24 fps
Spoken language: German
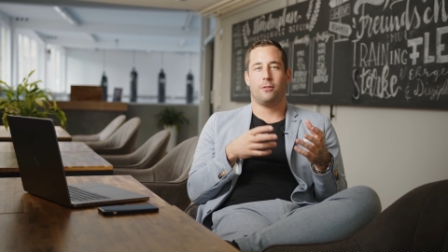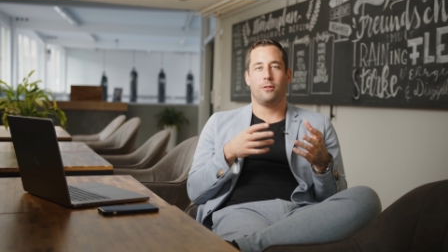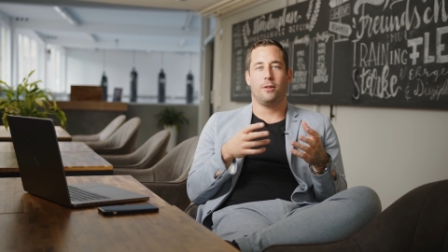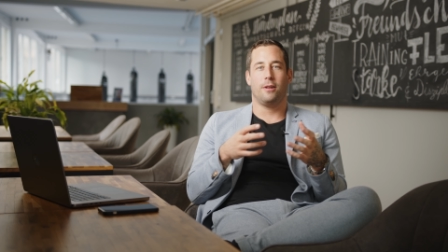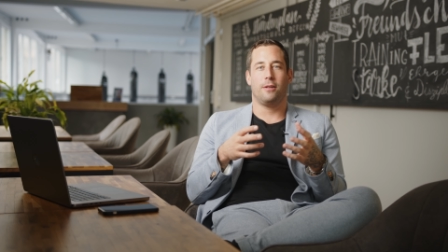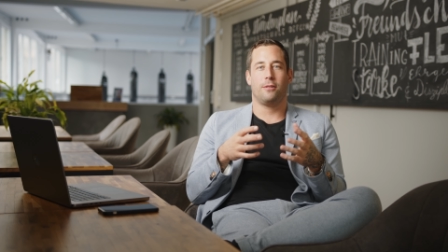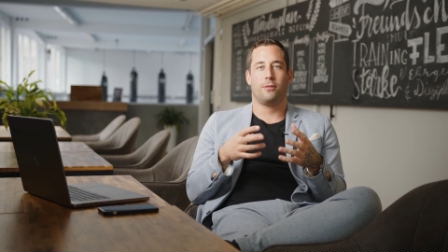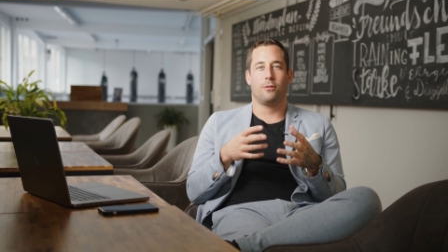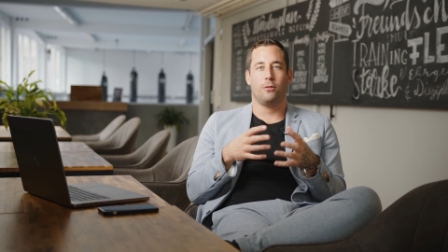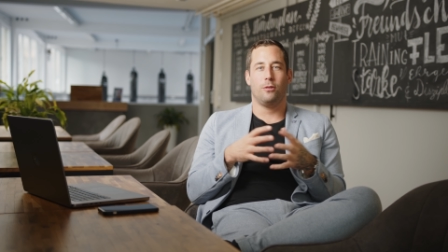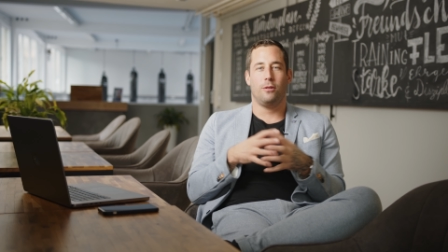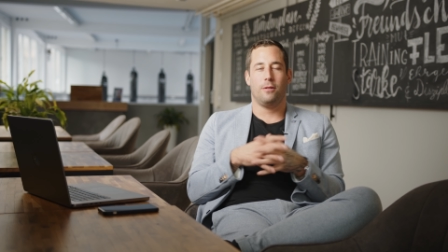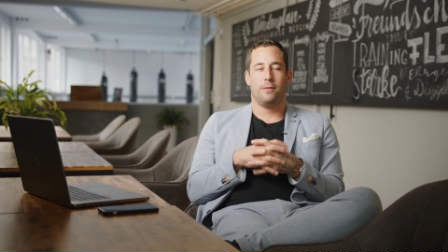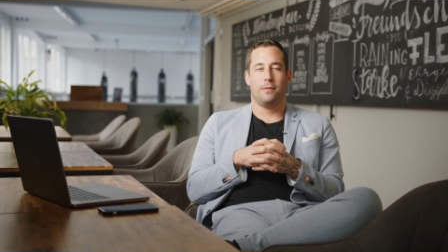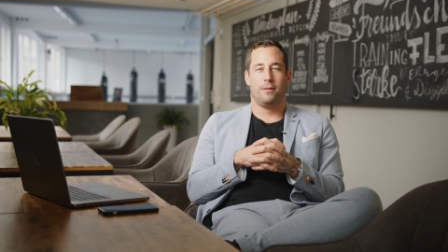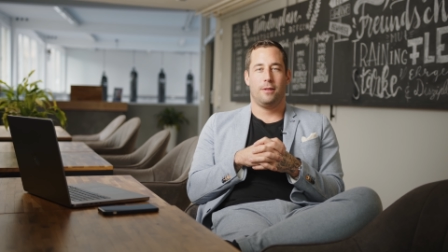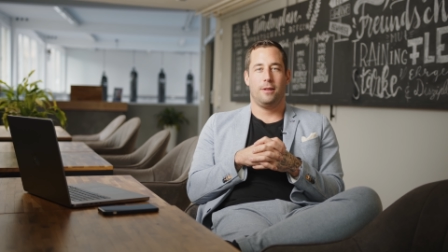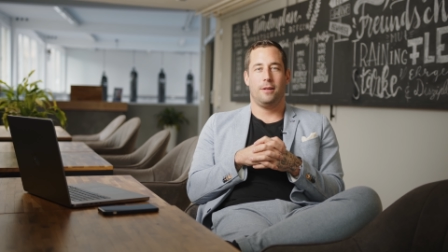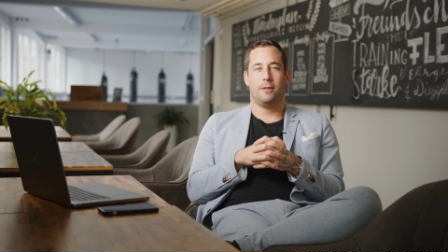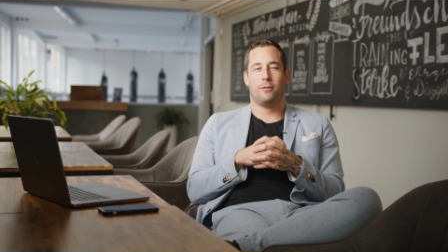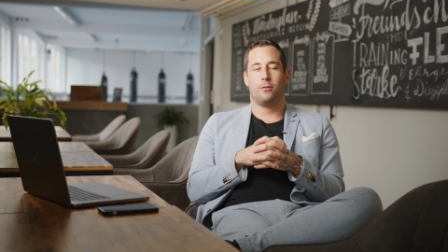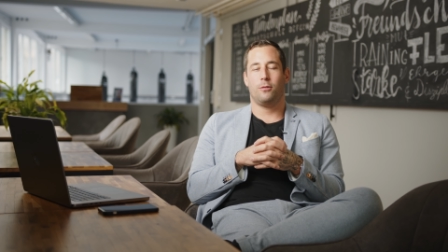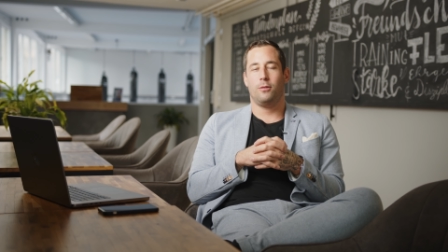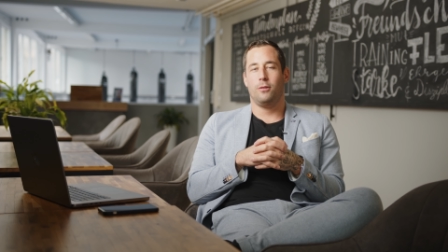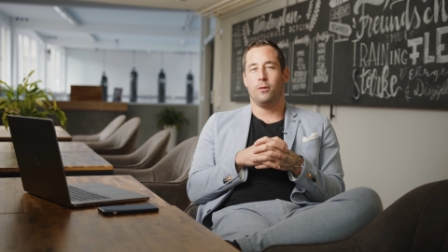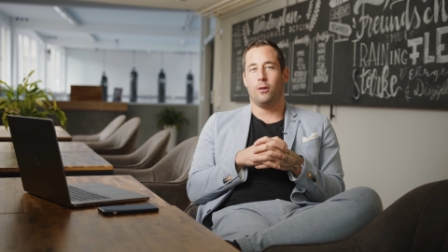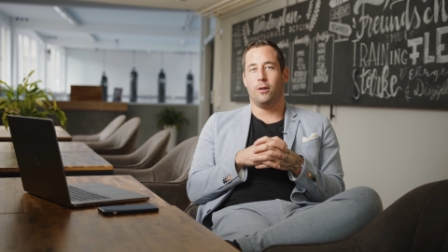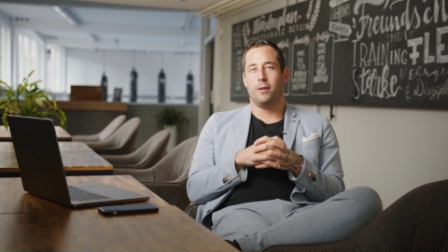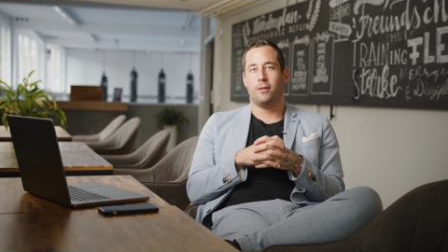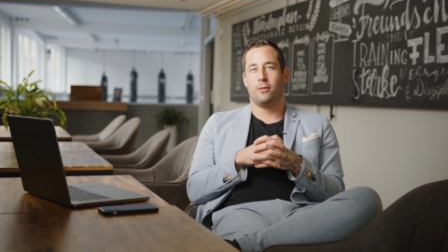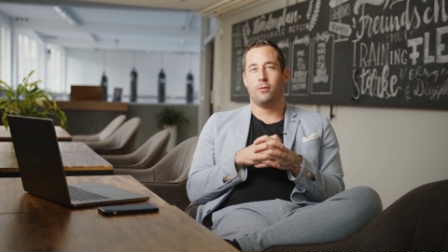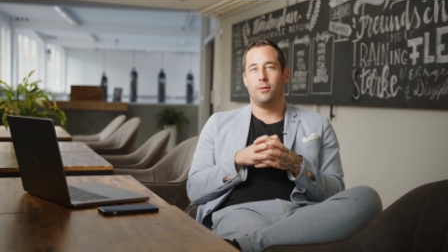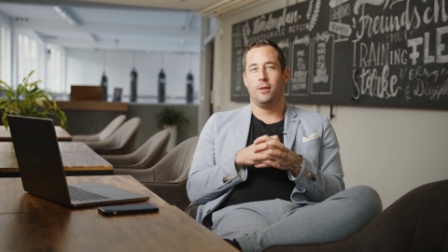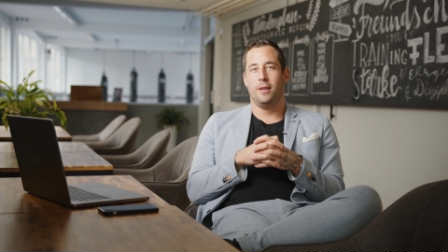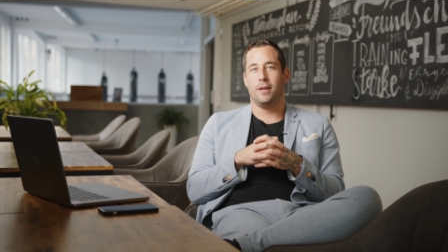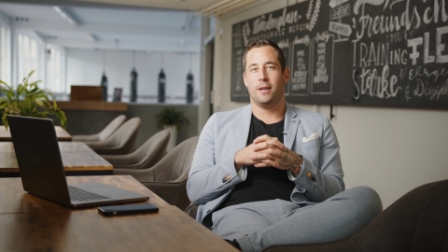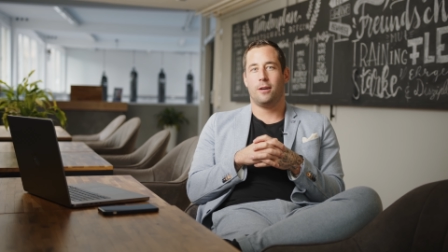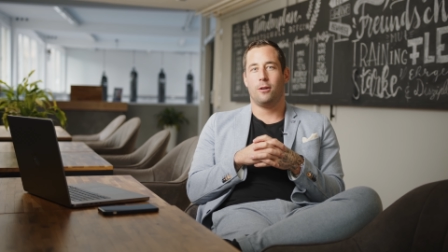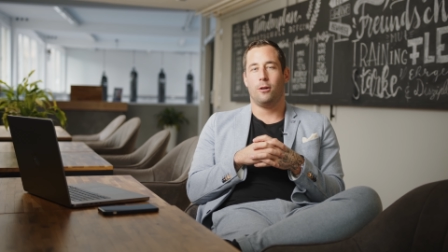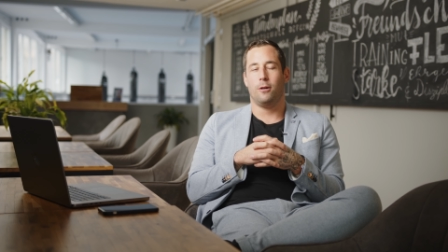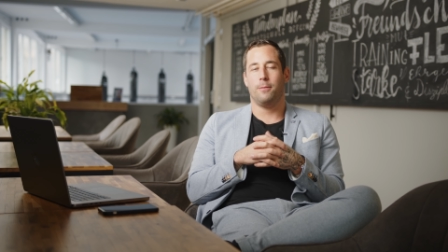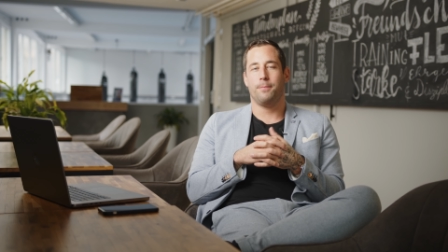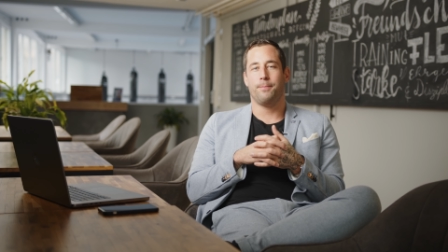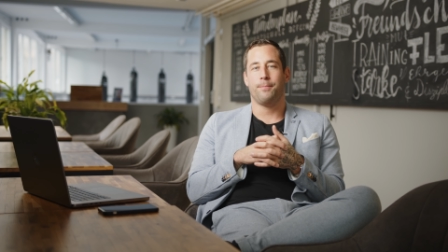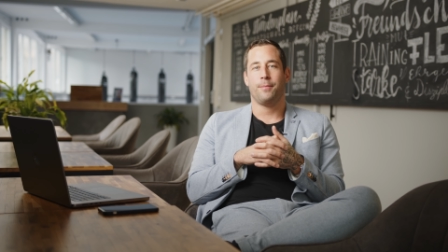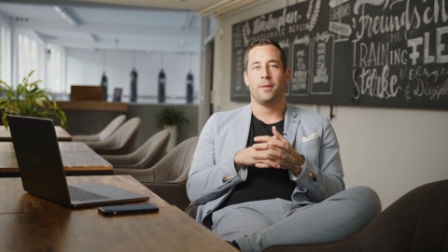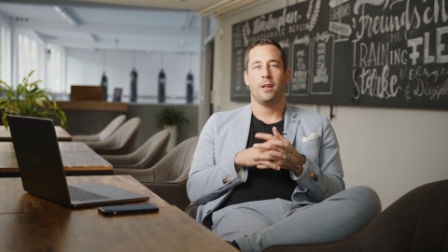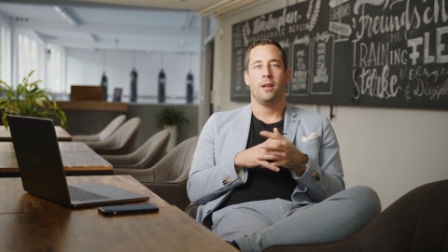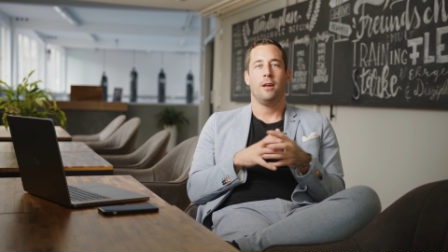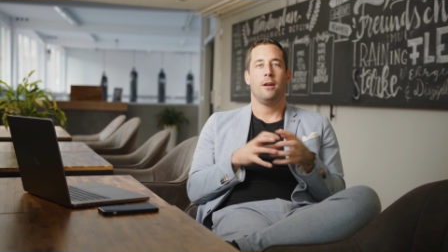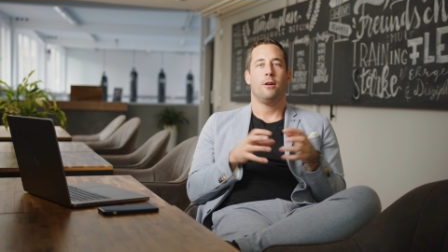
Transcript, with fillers: oder so, die zu, neu zu dir kommen,